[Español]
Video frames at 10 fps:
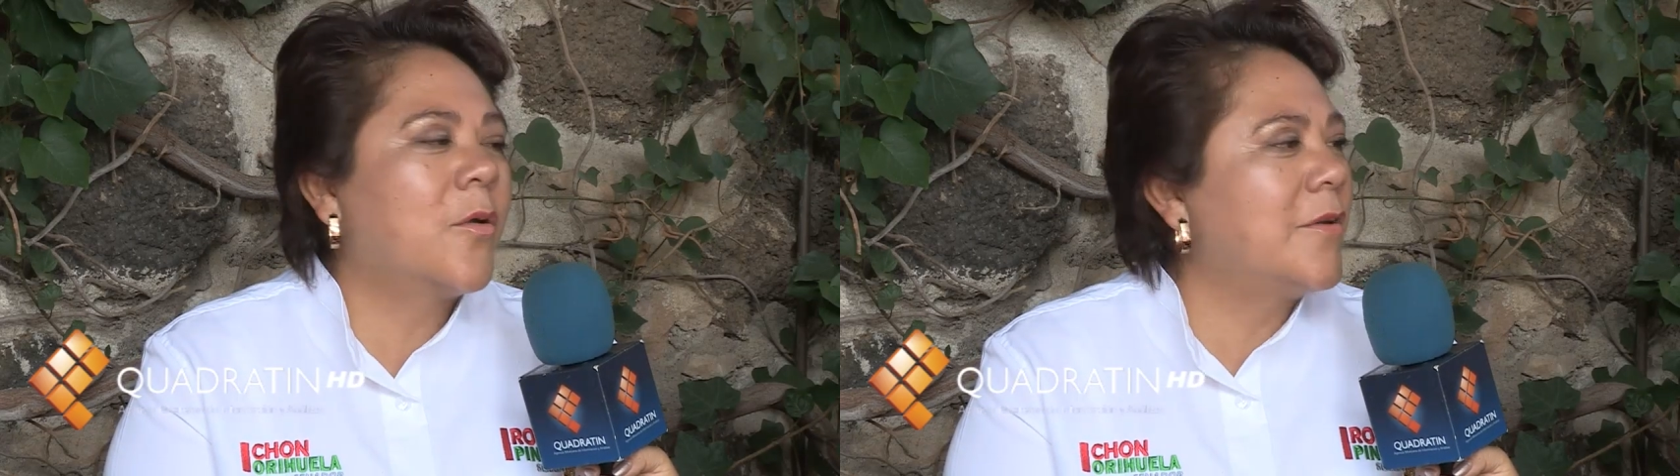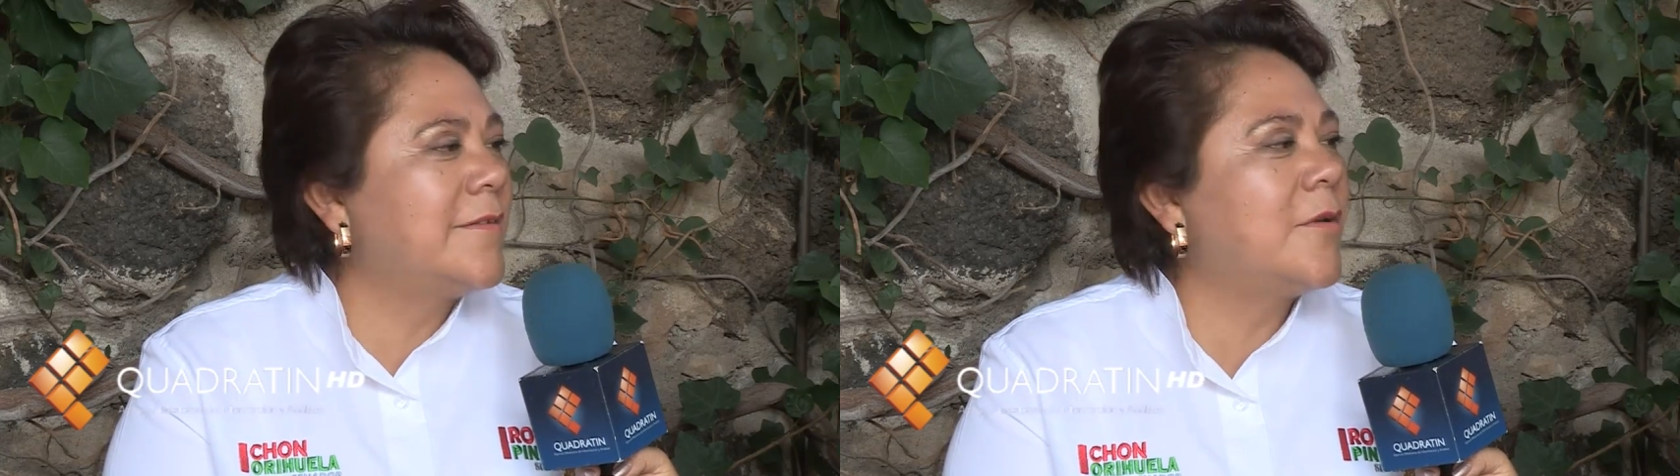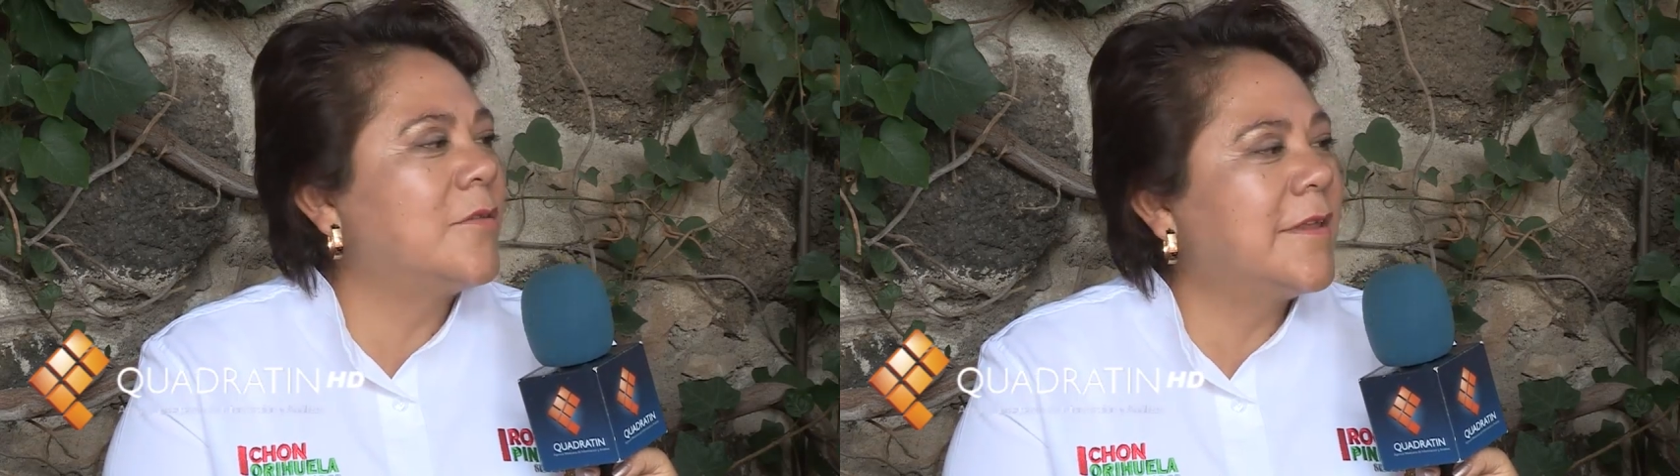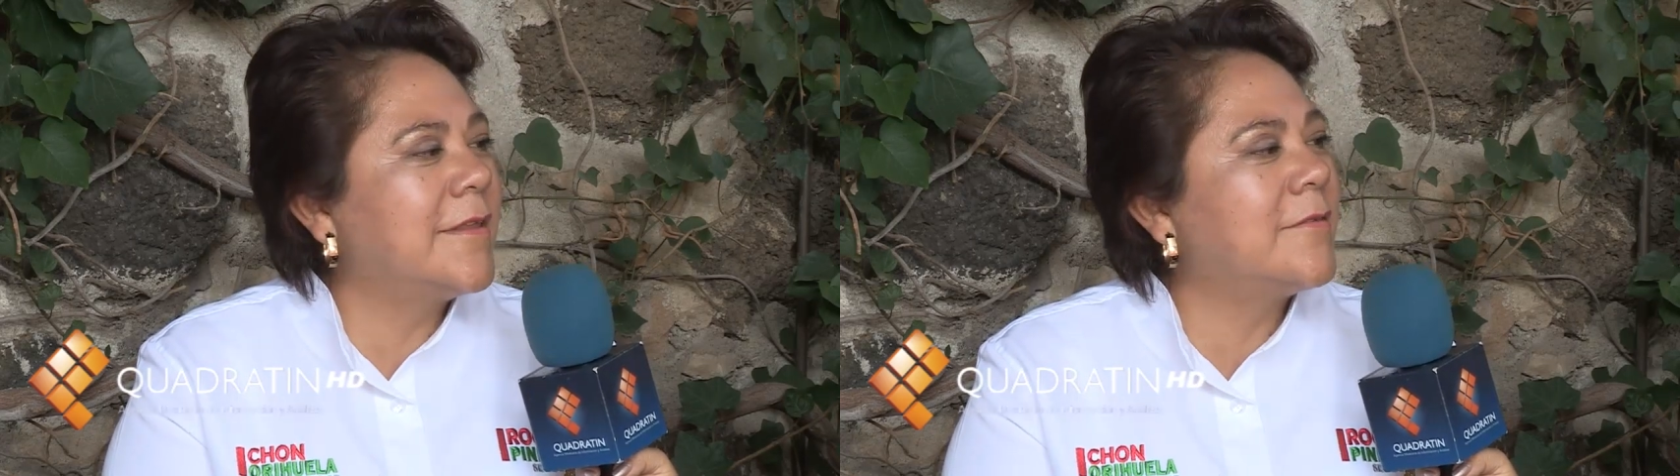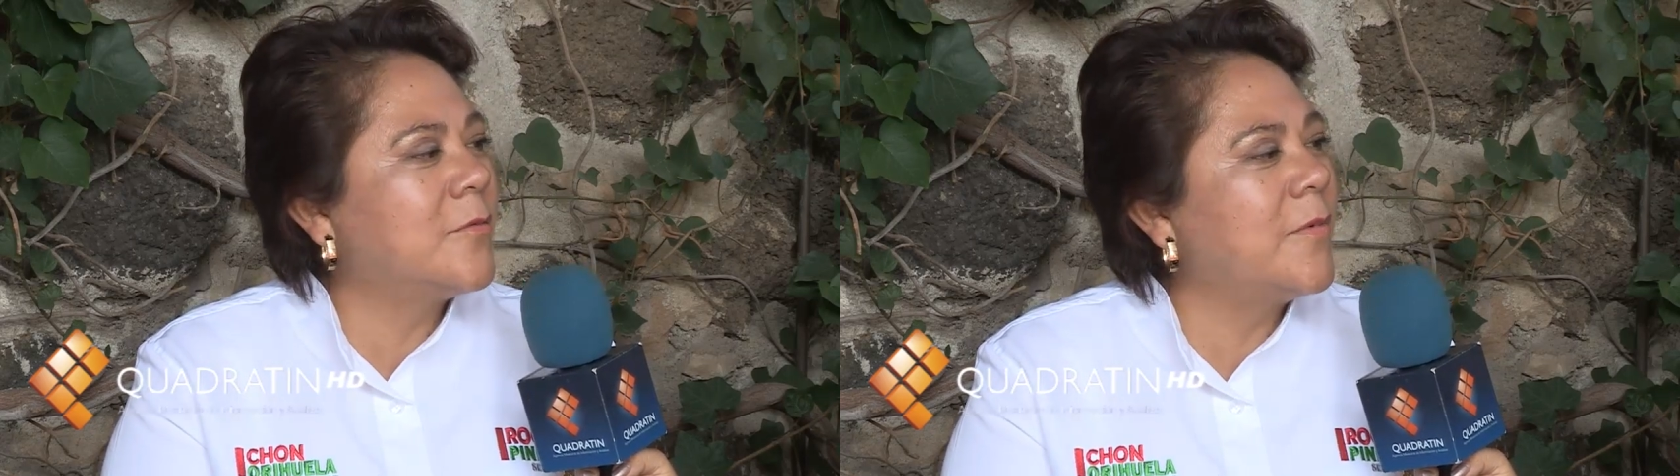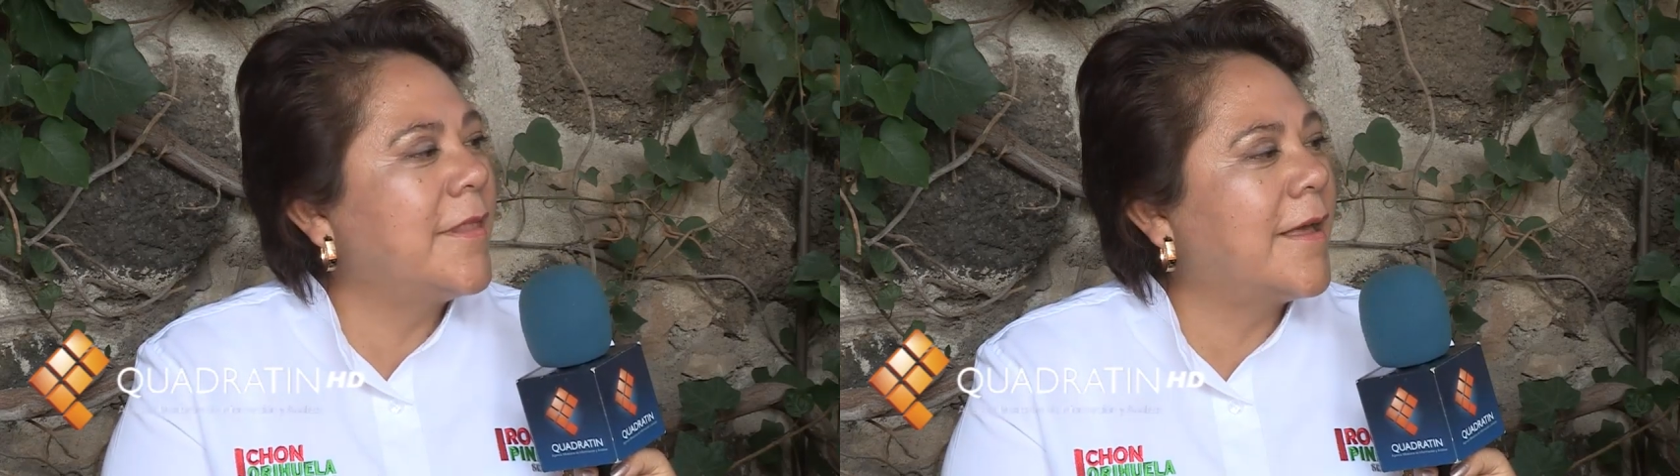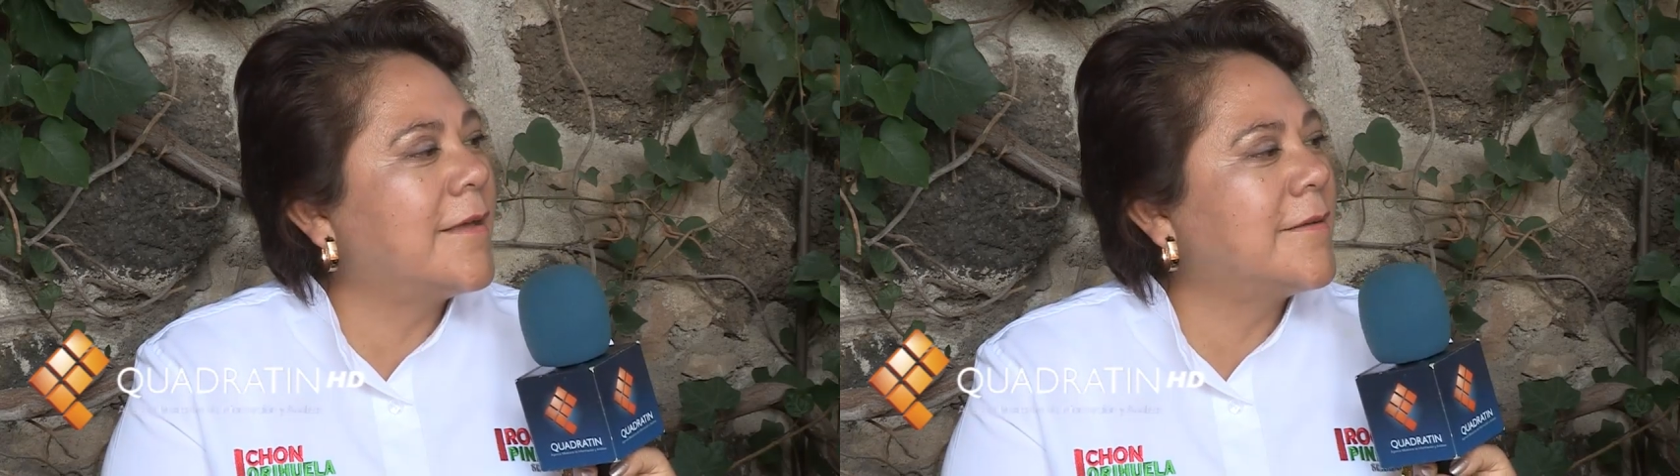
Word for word: horizonte de su vida.